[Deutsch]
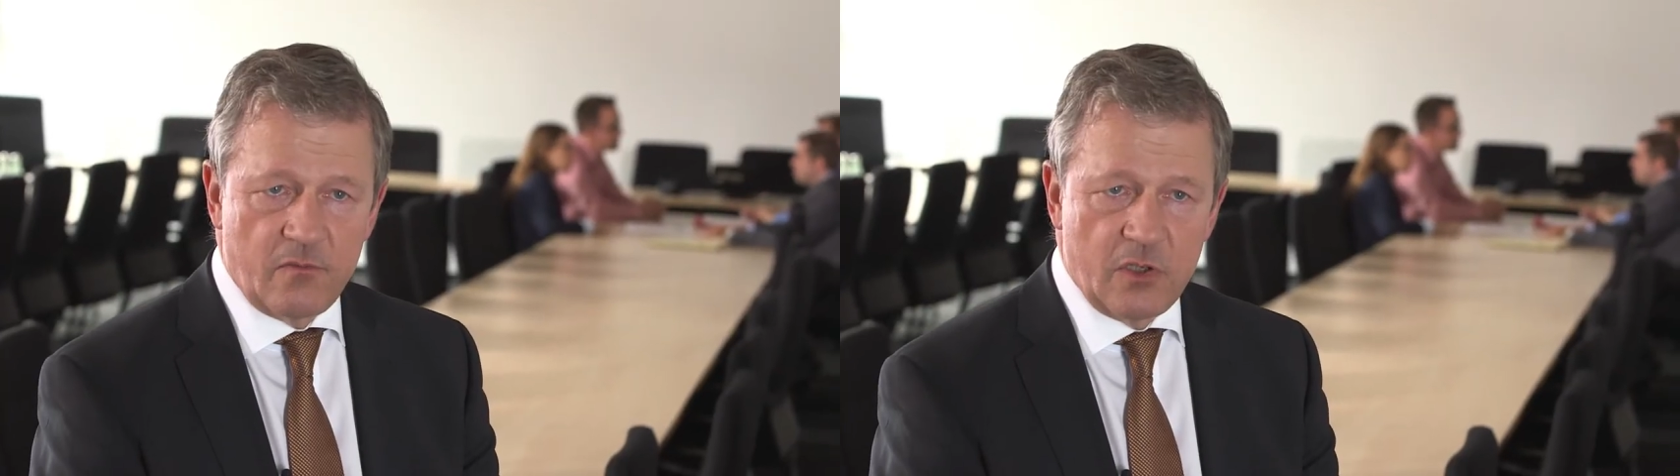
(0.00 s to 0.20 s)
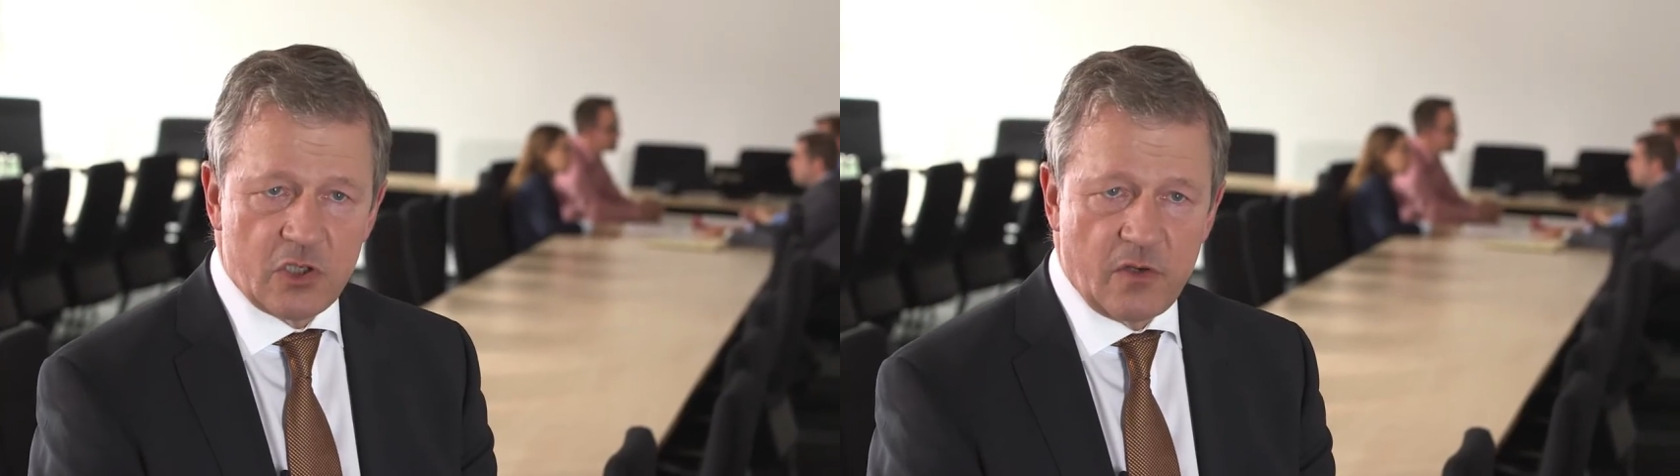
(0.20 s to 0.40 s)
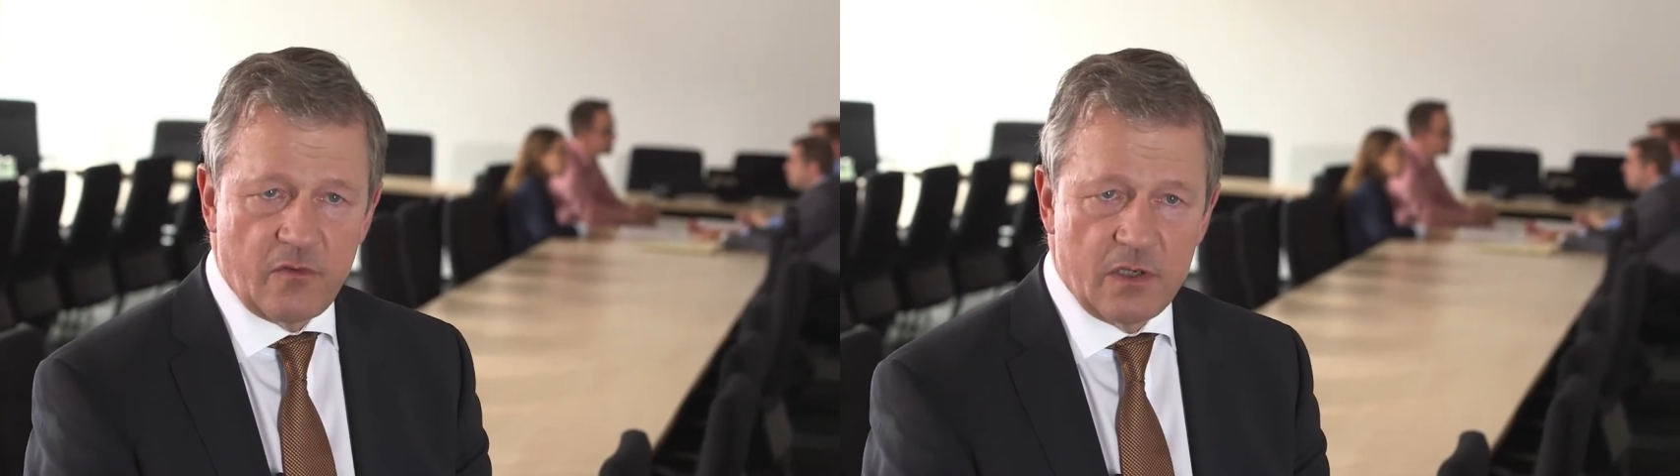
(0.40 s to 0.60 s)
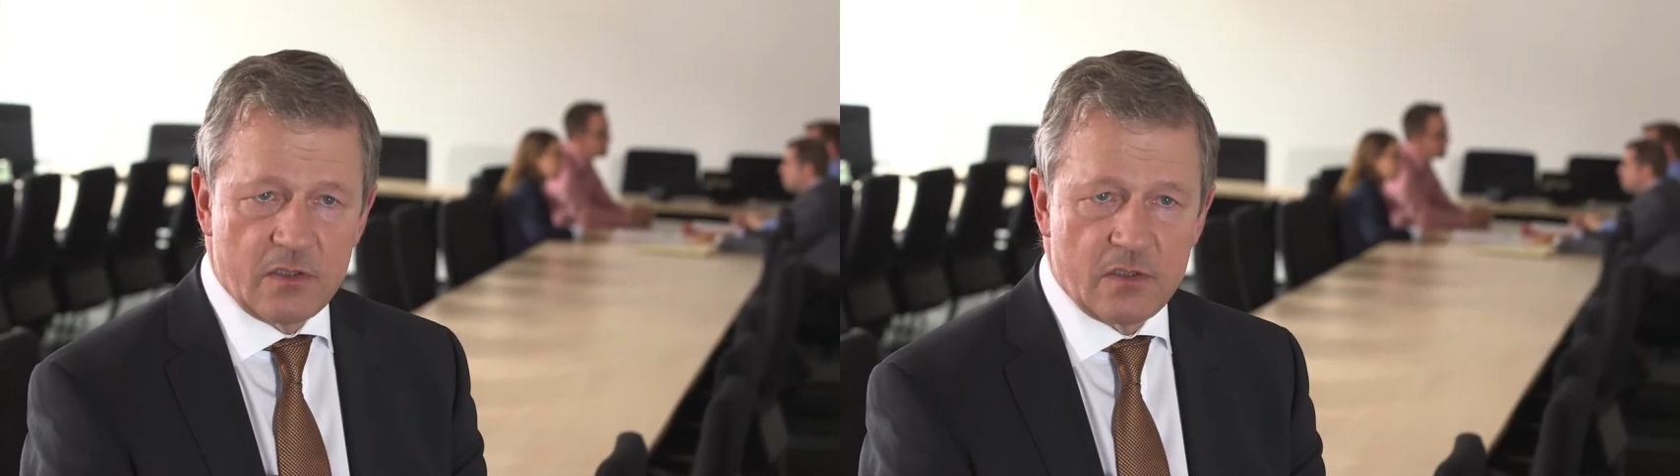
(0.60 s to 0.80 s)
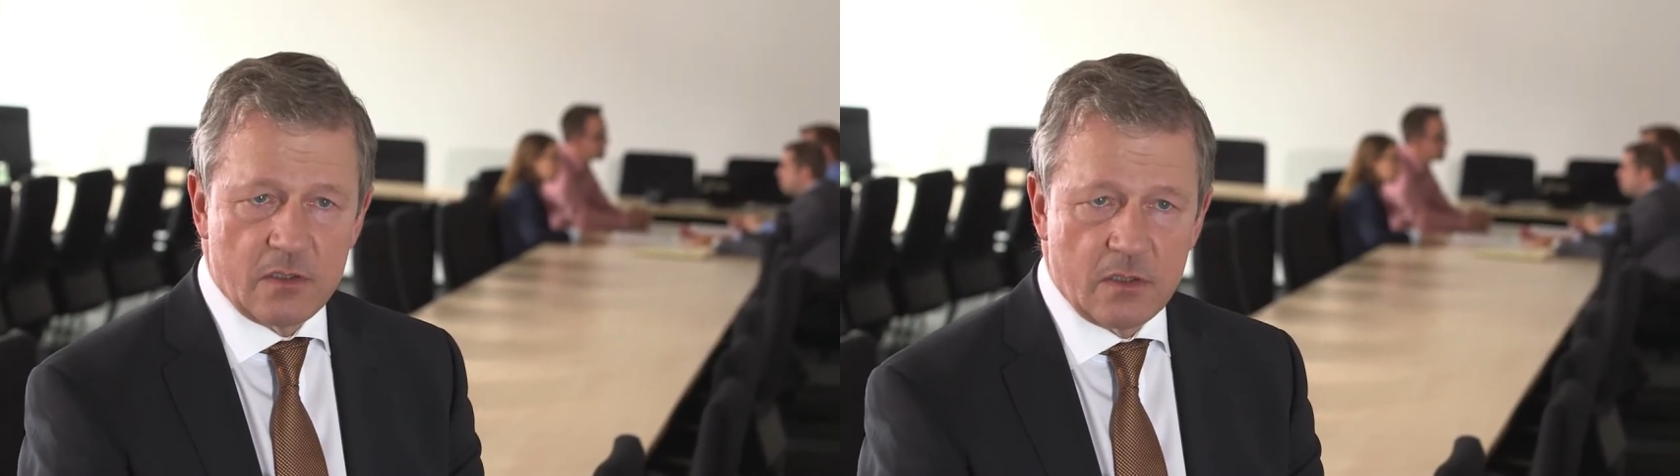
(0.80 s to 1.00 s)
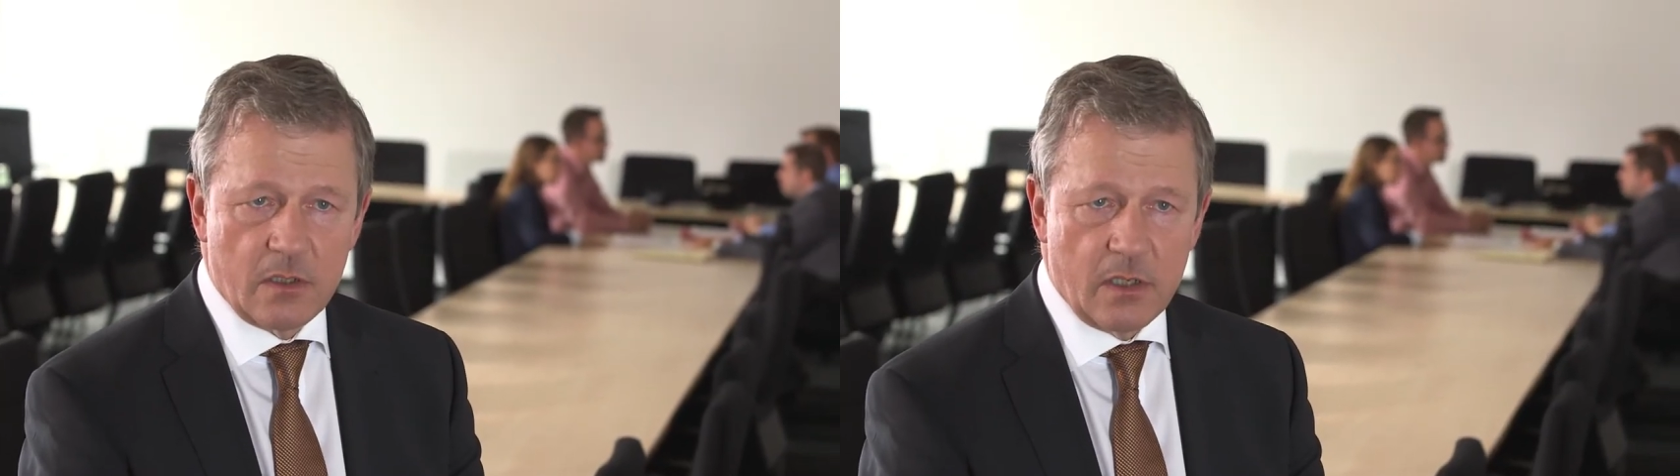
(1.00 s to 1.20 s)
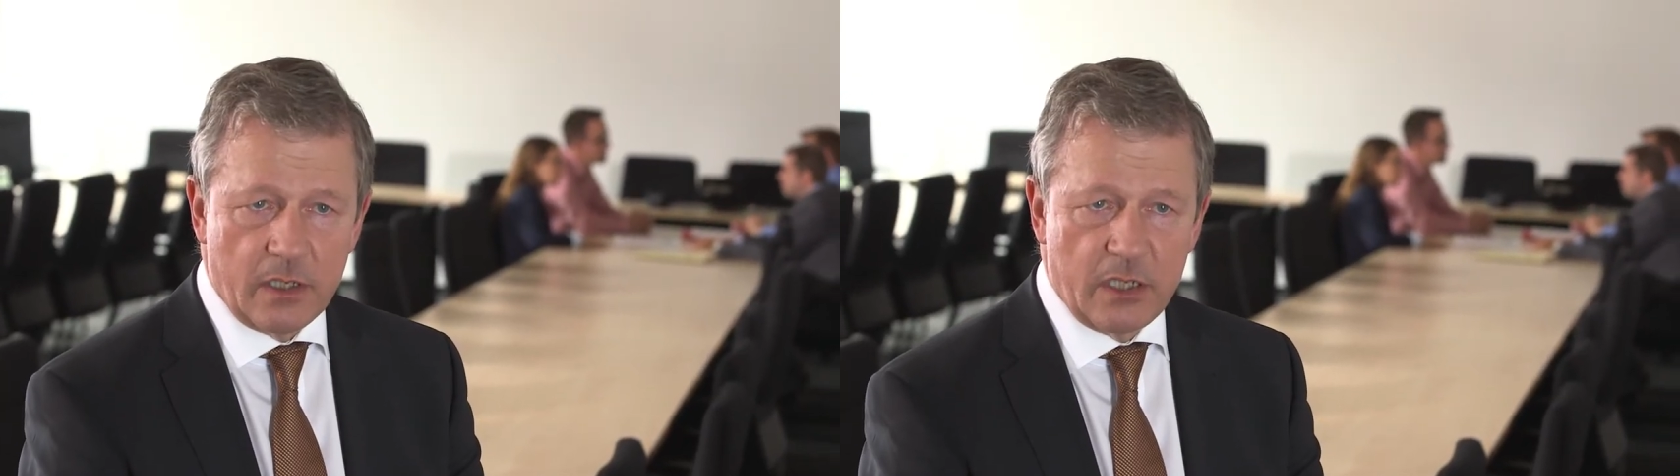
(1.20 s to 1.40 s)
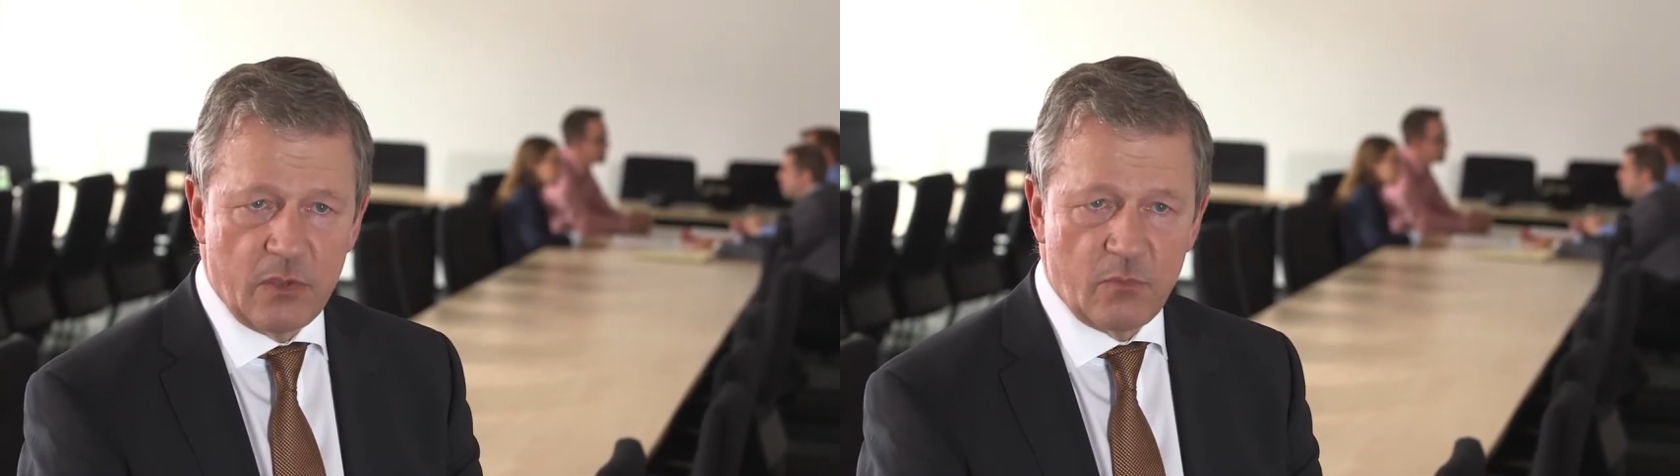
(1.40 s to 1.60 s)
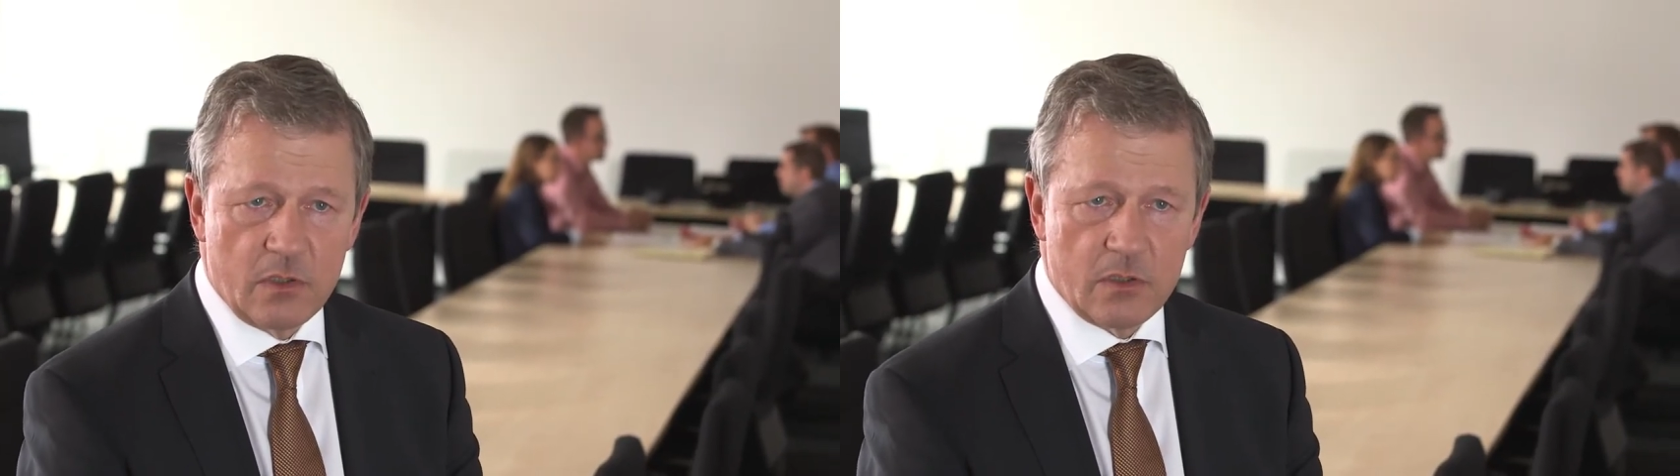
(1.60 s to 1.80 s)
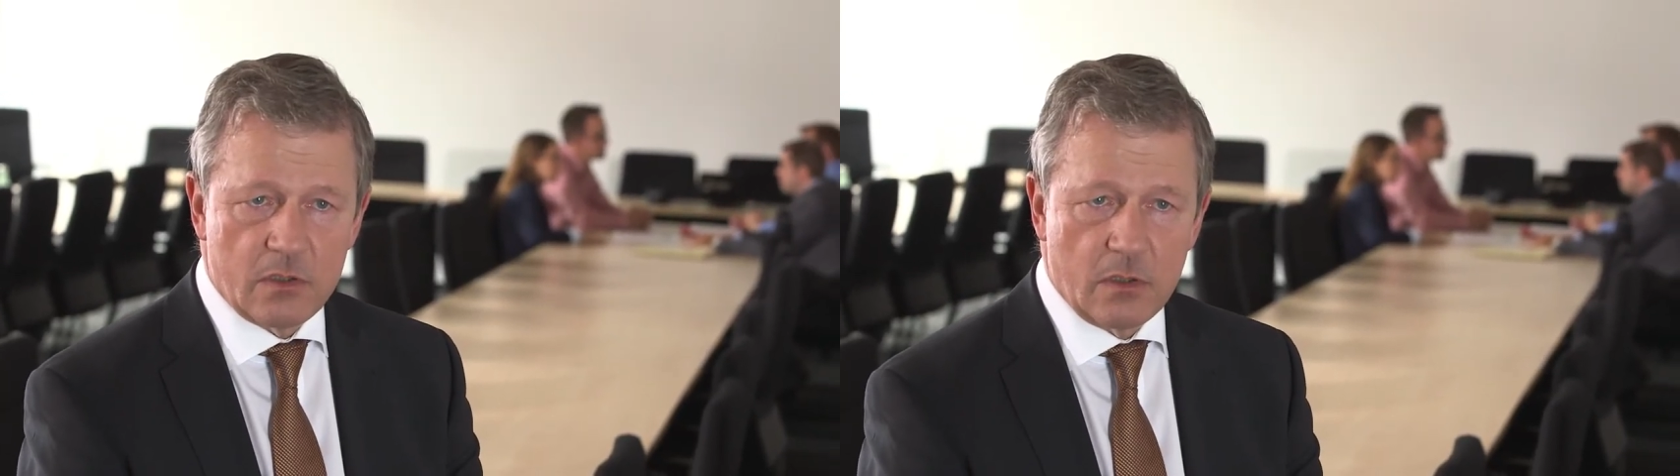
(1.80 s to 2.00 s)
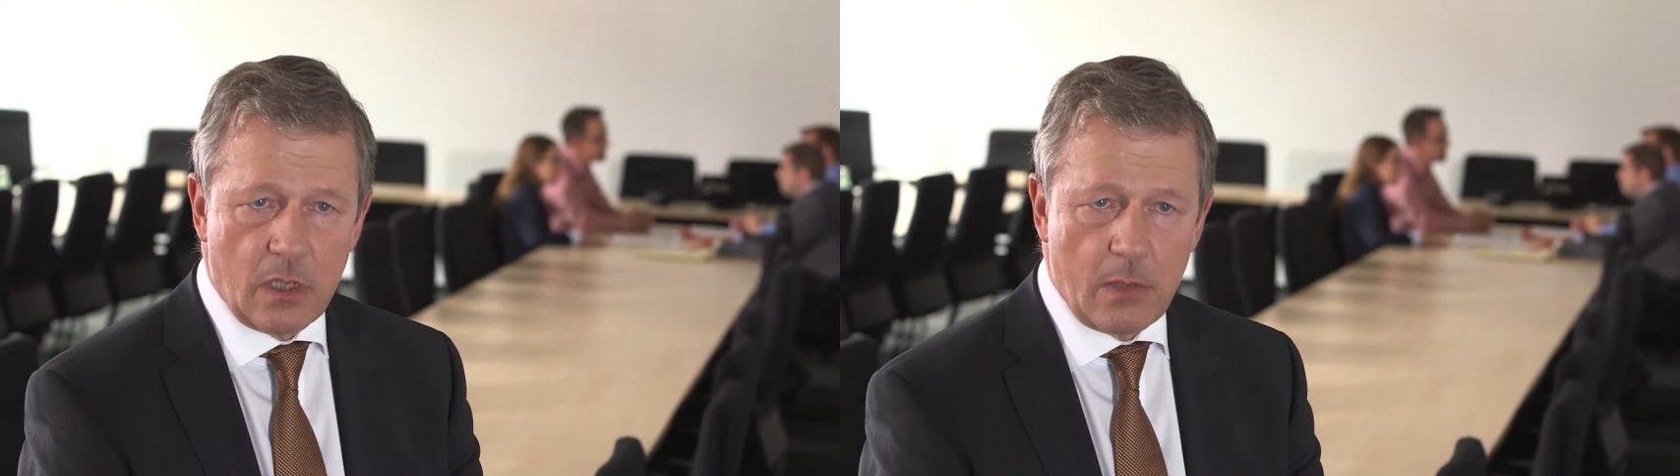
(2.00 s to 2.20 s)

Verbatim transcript: wirtschaftlichste Ergebnis